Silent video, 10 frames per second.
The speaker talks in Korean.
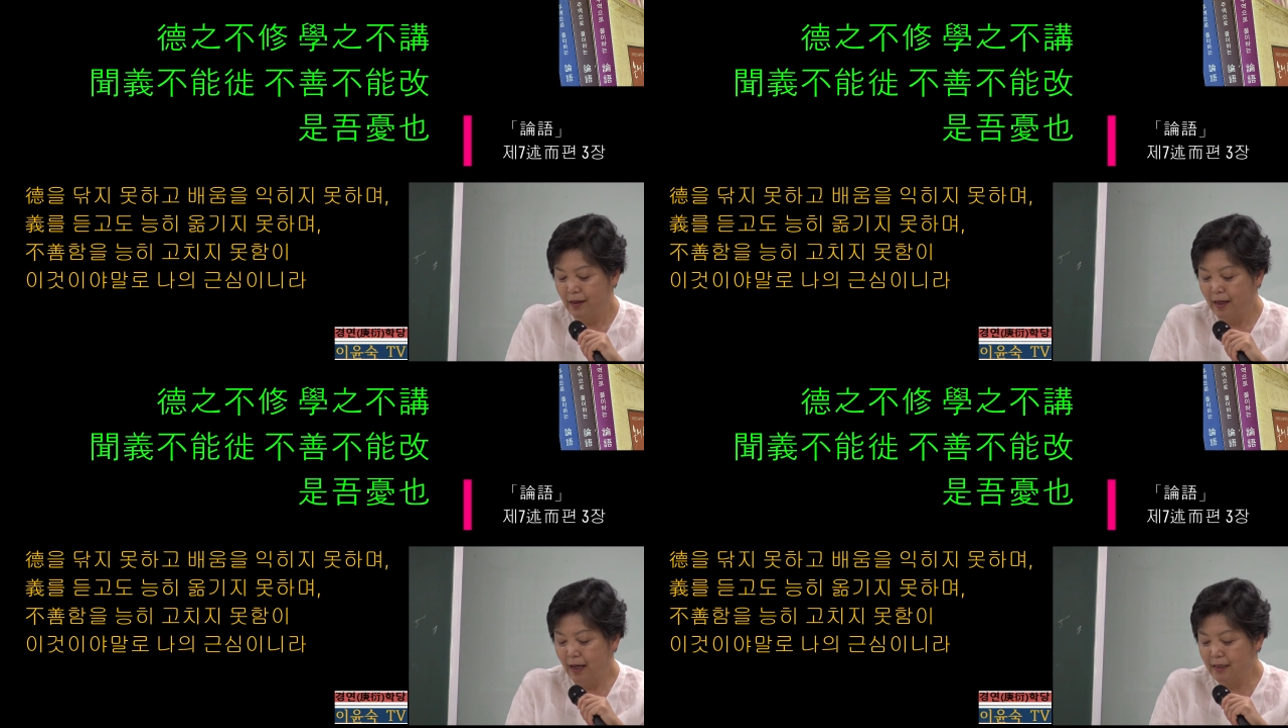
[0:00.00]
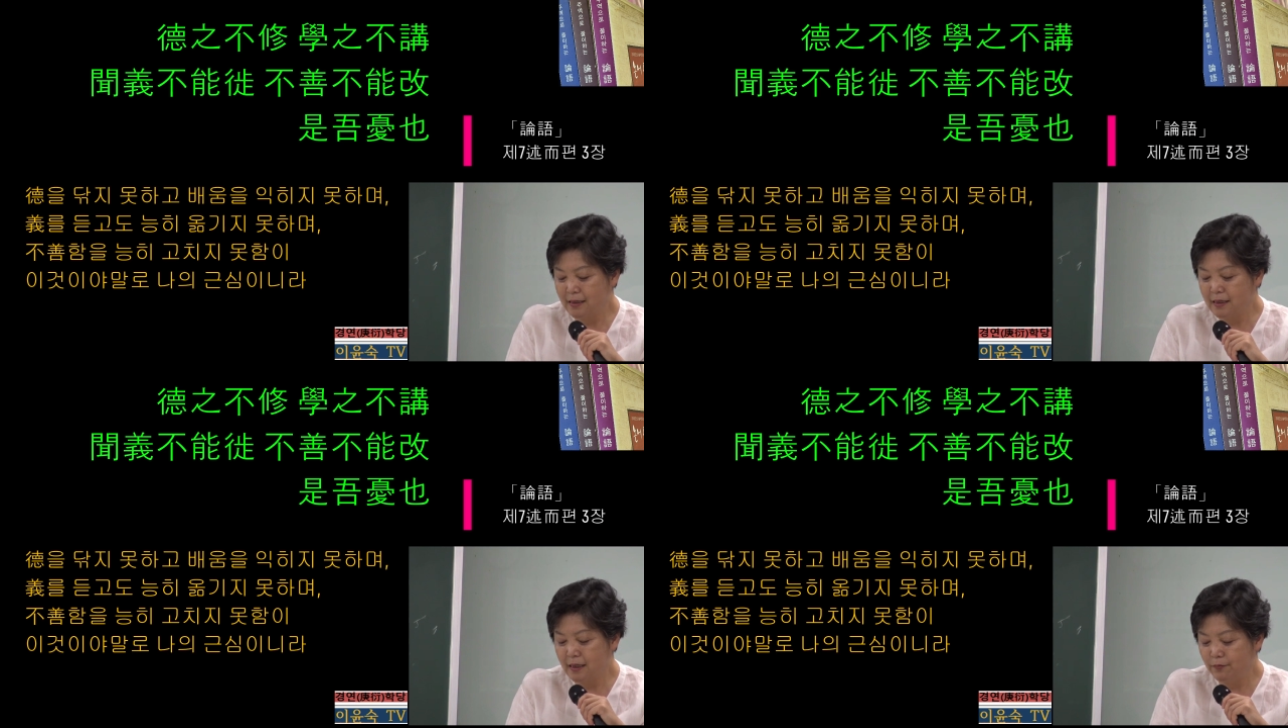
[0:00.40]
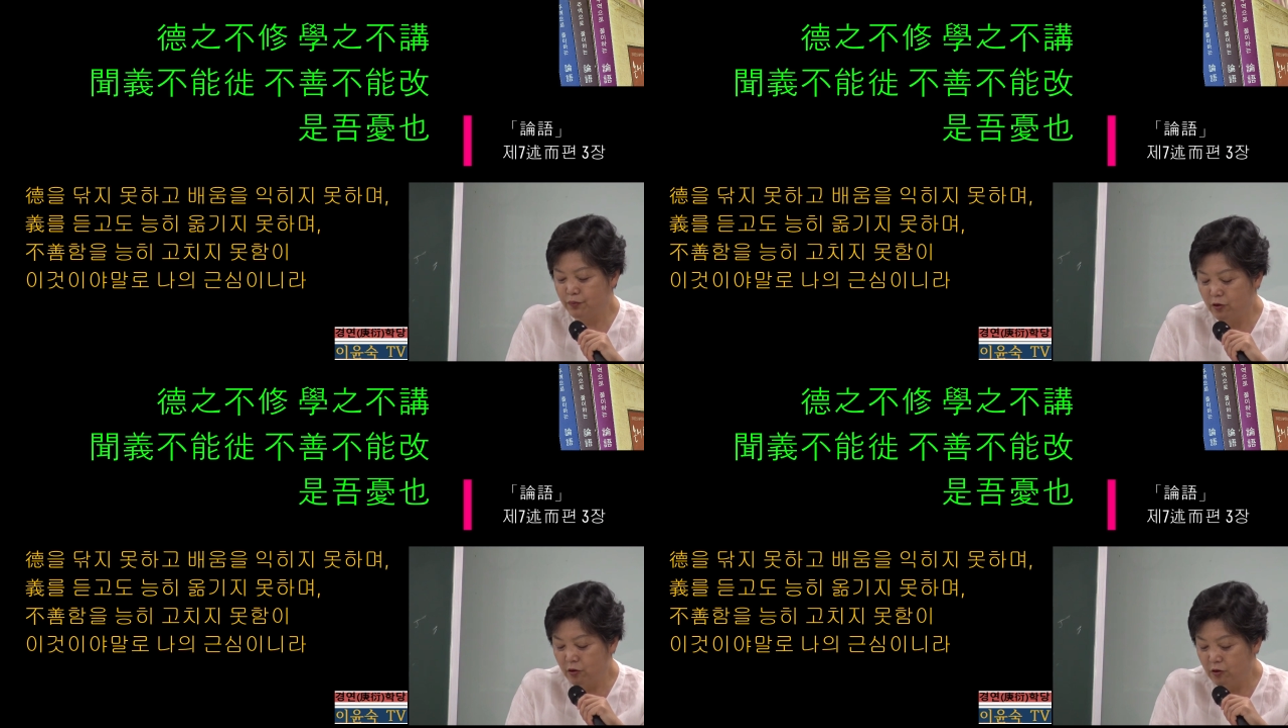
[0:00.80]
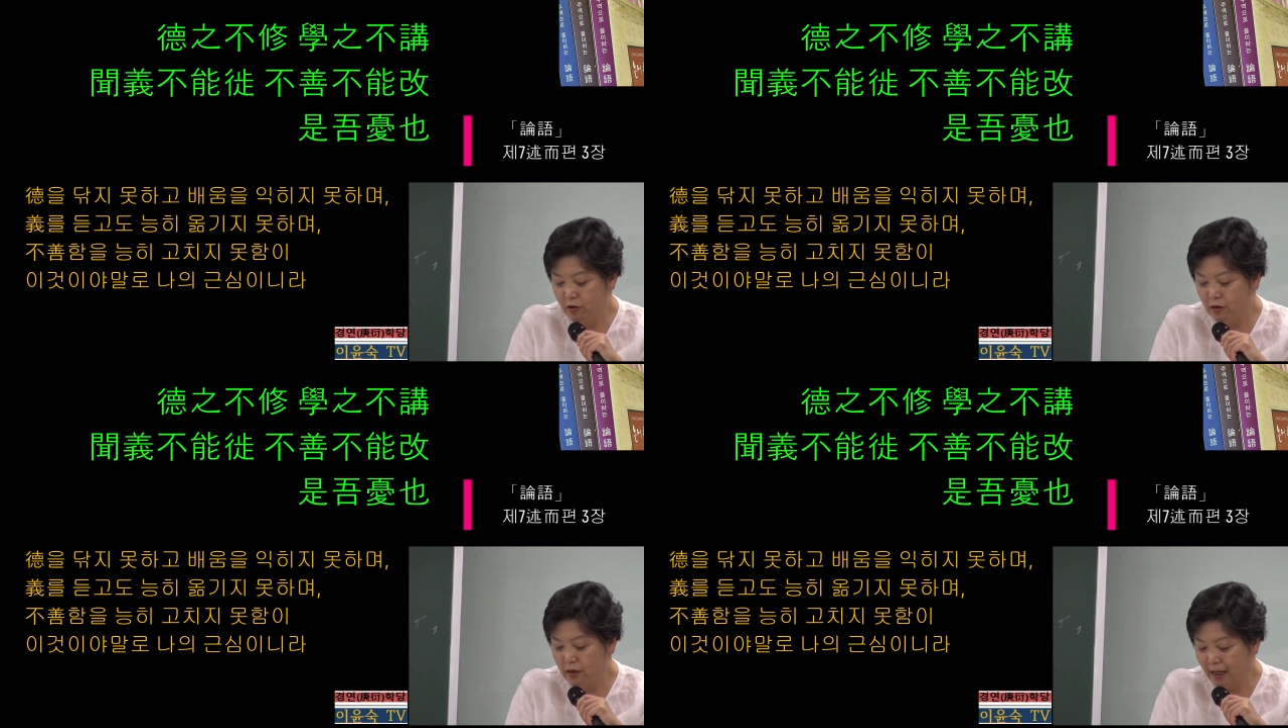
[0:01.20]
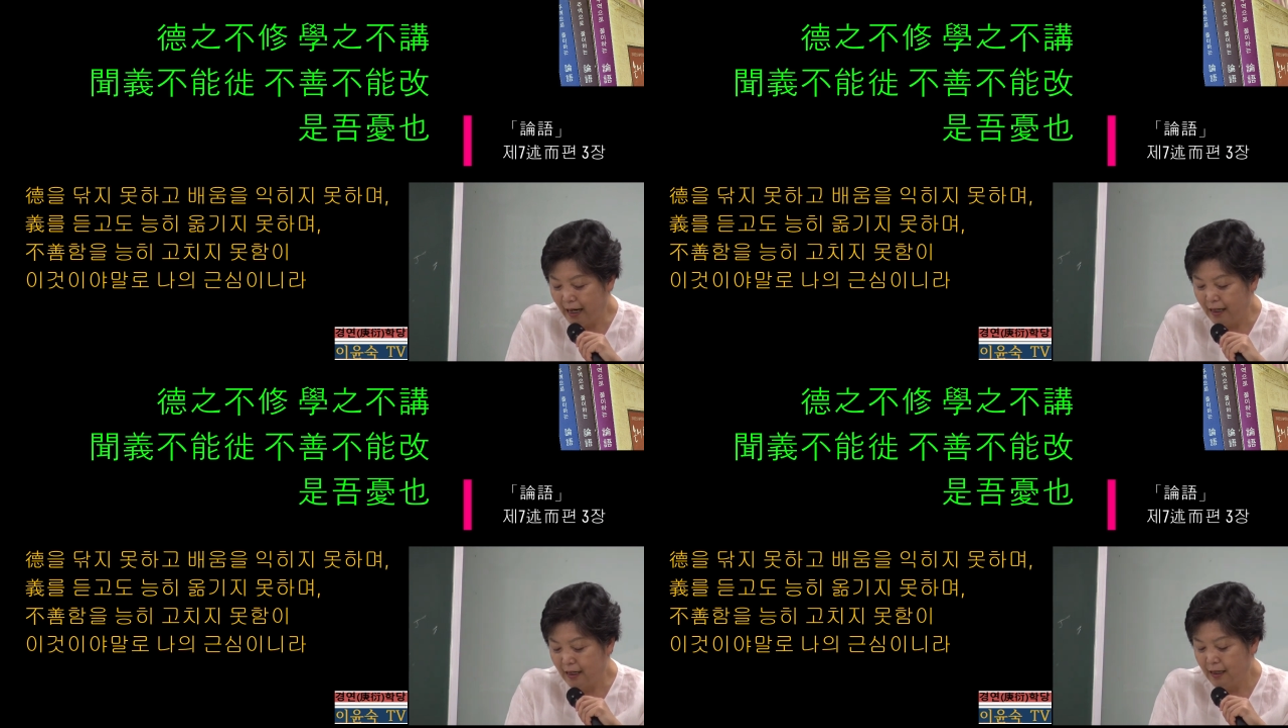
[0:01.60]
학지
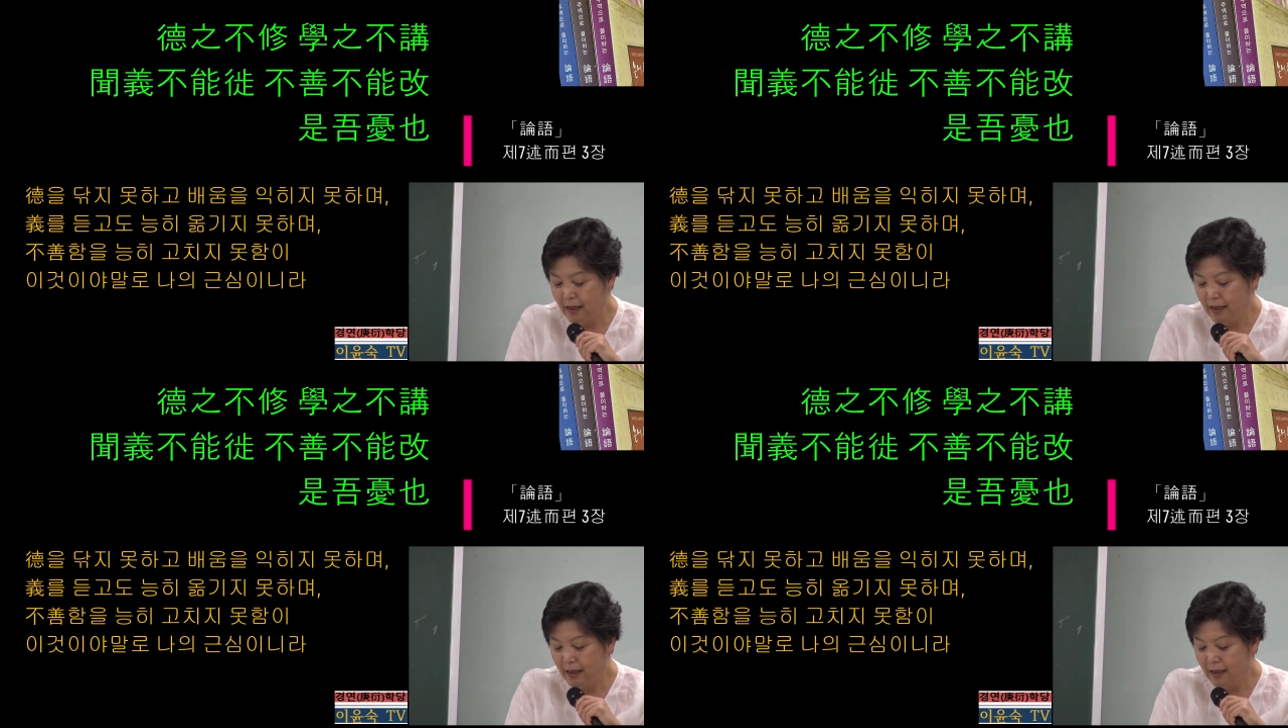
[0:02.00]
불강